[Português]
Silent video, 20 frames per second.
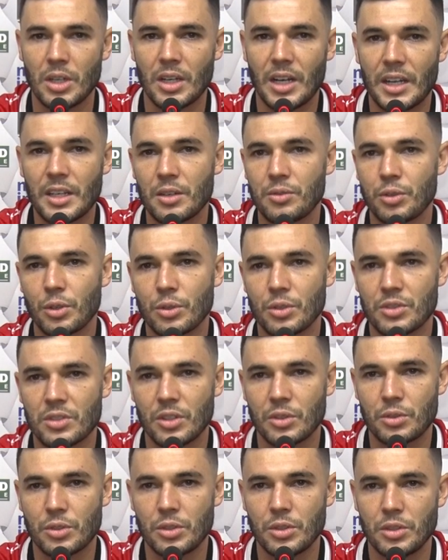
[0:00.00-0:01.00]
cada
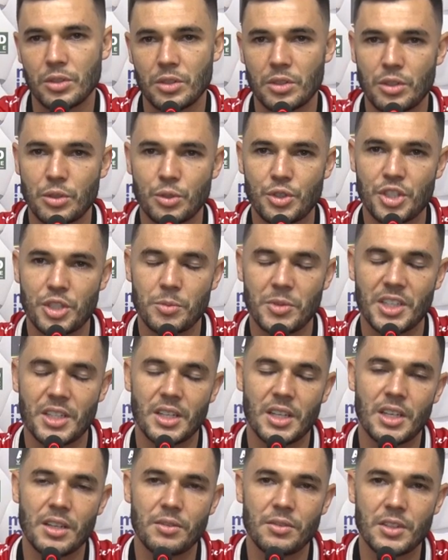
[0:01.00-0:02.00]
evolução que, que o time
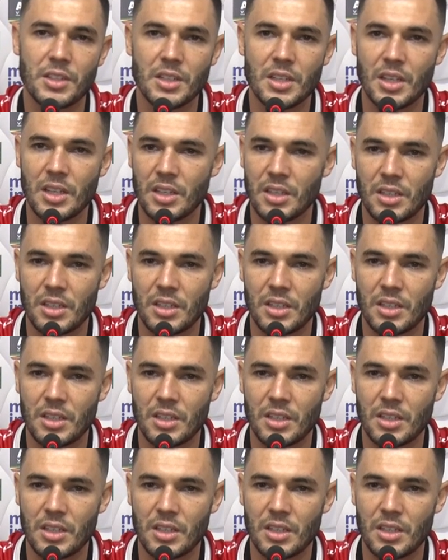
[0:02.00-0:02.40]
teve.